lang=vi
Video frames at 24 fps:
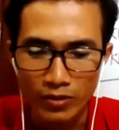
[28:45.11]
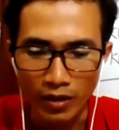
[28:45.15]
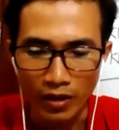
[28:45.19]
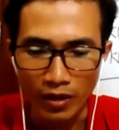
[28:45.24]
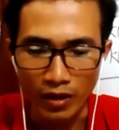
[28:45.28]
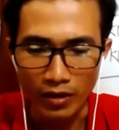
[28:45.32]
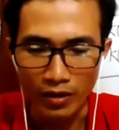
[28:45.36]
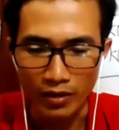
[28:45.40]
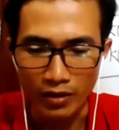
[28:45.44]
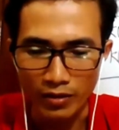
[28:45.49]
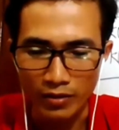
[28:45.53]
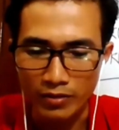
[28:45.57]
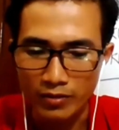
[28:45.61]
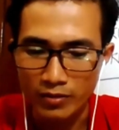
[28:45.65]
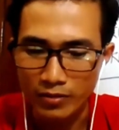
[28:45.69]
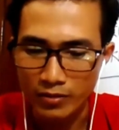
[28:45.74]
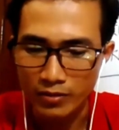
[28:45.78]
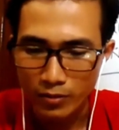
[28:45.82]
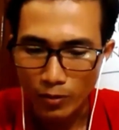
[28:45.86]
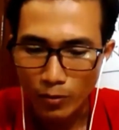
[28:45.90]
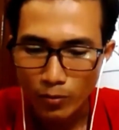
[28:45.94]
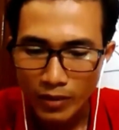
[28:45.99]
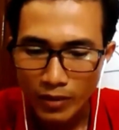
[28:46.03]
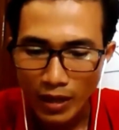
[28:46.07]
à,
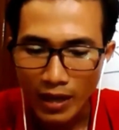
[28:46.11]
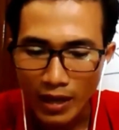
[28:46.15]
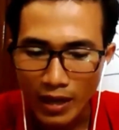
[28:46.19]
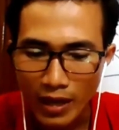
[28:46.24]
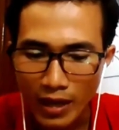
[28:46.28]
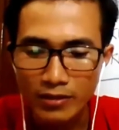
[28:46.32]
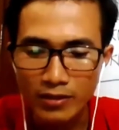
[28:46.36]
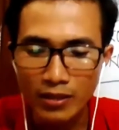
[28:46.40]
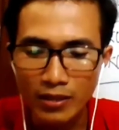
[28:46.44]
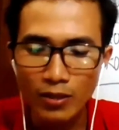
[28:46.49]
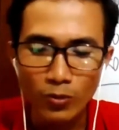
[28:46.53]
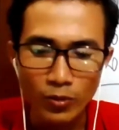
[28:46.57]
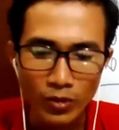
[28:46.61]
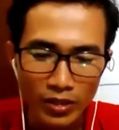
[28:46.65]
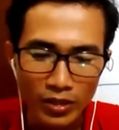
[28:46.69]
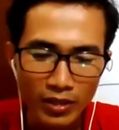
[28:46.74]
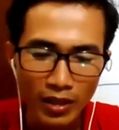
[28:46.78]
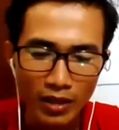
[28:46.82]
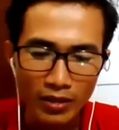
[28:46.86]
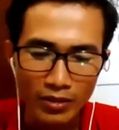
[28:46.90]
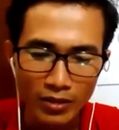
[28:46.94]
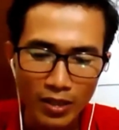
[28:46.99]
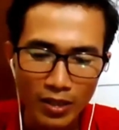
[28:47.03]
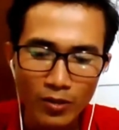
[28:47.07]
chúng ta cứ tích lũy
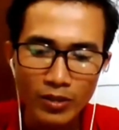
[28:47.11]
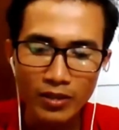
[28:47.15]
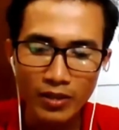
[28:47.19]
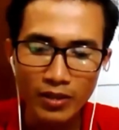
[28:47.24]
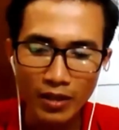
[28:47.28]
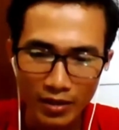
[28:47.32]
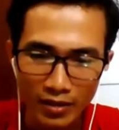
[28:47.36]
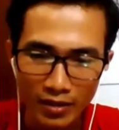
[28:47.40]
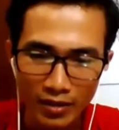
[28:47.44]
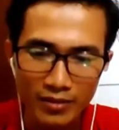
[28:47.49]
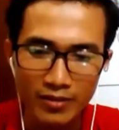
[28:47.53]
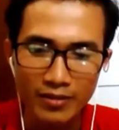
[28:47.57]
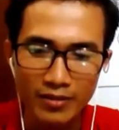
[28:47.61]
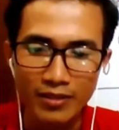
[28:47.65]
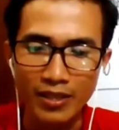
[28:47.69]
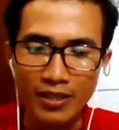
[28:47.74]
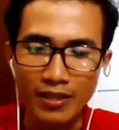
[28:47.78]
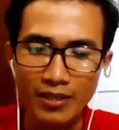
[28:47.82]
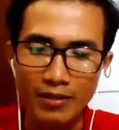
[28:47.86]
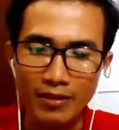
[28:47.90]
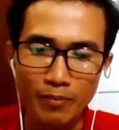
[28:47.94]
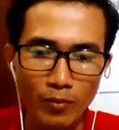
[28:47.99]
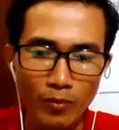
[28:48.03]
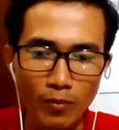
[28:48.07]
dần tích lũy dần
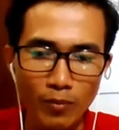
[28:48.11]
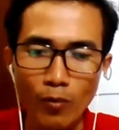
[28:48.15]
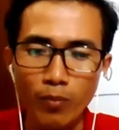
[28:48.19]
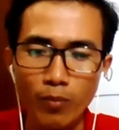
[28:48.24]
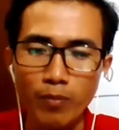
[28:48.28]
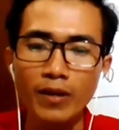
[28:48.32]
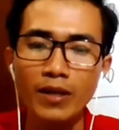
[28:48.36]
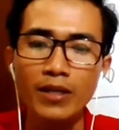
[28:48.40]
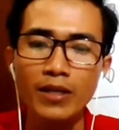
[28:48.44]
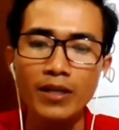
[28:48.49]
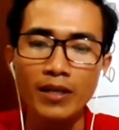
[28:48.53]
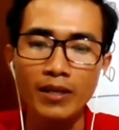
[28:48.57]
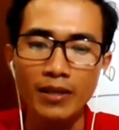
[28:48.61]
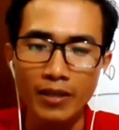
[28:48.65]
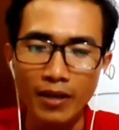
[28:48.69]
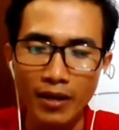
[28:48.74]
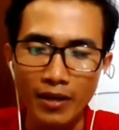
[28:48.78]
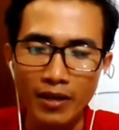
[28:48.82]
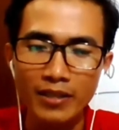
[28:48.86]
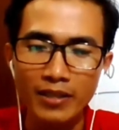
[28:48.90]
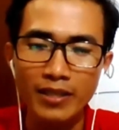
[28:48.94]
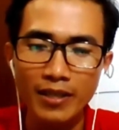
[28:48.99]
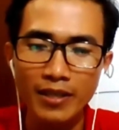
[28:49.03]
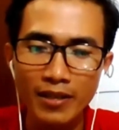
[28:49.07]
thì một 10.000
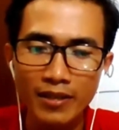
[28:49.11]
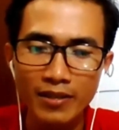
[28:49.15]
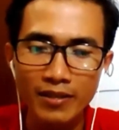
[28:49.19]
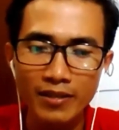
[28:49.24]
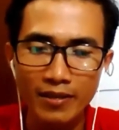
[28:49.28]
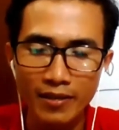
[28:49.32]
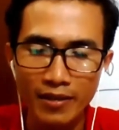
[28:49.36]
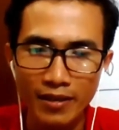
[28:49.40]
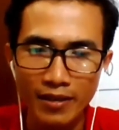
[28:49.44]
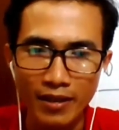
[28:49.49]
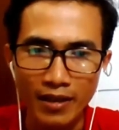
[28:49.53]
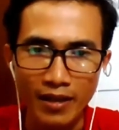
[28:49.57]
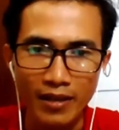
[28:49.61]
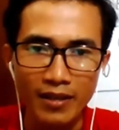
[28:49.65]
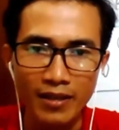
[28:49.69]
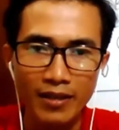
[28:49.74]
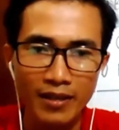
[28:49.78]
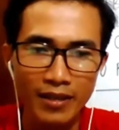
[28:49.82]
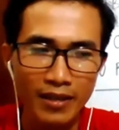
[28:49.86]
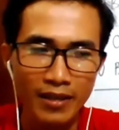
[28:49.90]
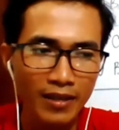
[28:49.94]
giờ nó sẽ đến à,